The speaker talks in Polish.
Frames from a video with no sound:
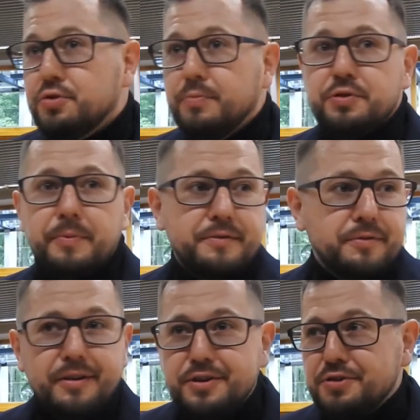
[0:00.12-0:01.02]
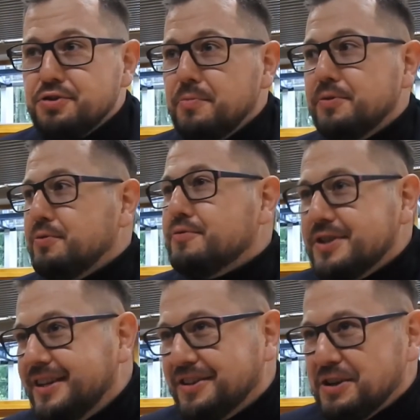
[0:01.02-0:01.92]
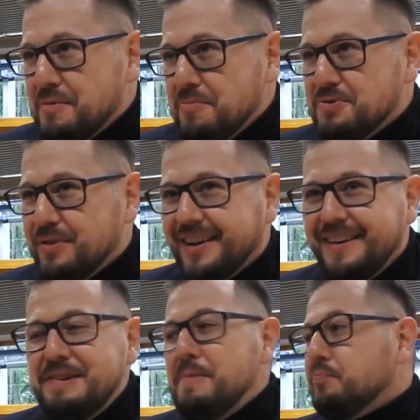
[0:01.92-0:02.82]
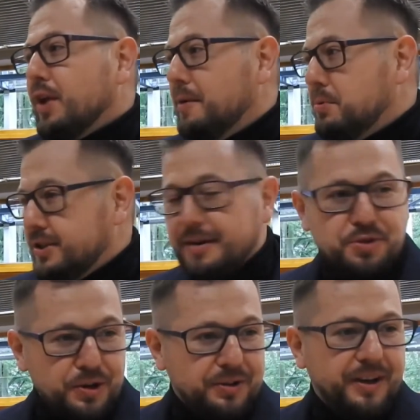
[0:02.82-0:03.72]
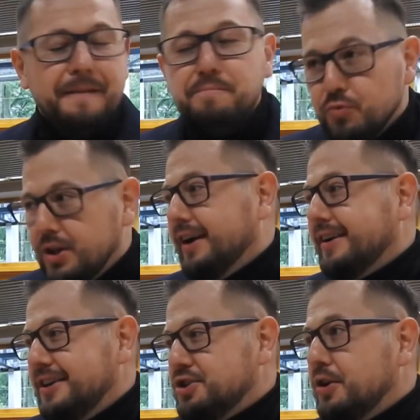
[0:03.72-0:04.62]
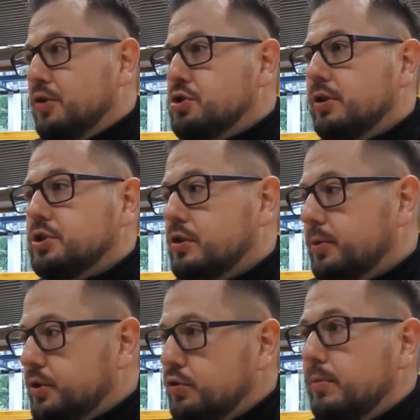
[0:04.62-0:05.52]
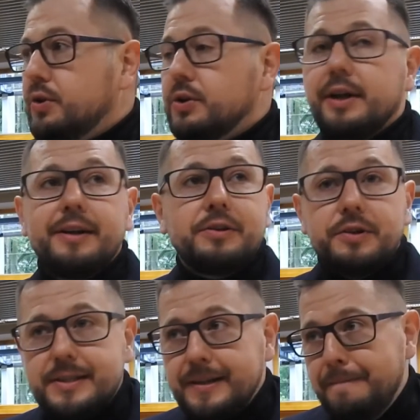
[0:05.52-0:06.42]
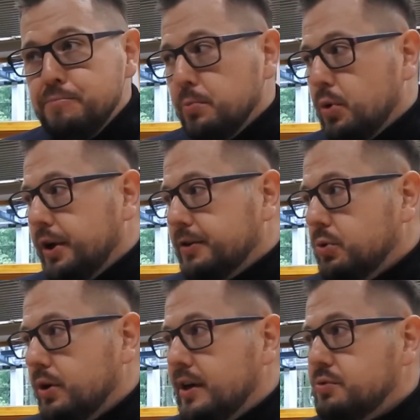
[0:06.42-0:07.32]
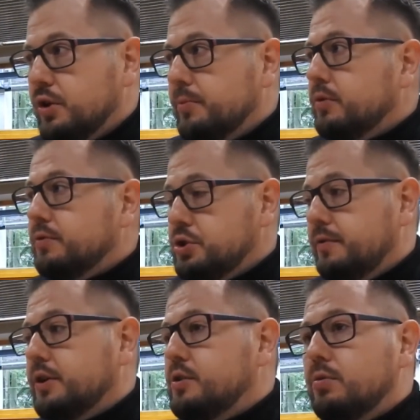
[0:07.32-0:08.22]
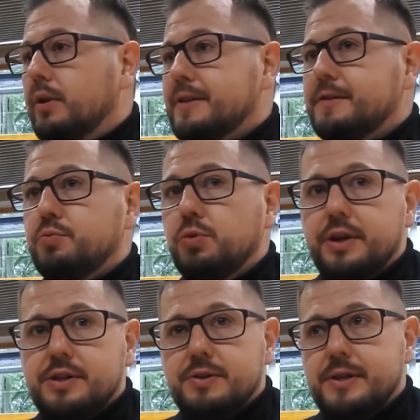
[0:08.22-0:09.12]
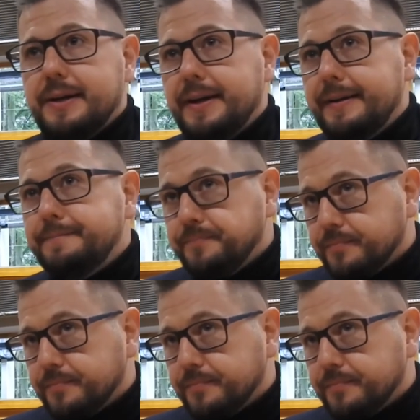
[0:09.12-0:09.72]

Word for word: czy macie Państwo tyle czasu, żebym powiedział o wszystkich naszych pomysłach, ale postaram się o tych... Tak, jeżeli chodzi o nasze roboty humanoidalne, to jest projekt, który realizujemy od właściwie kilku lat wspólnie z Ocergiem.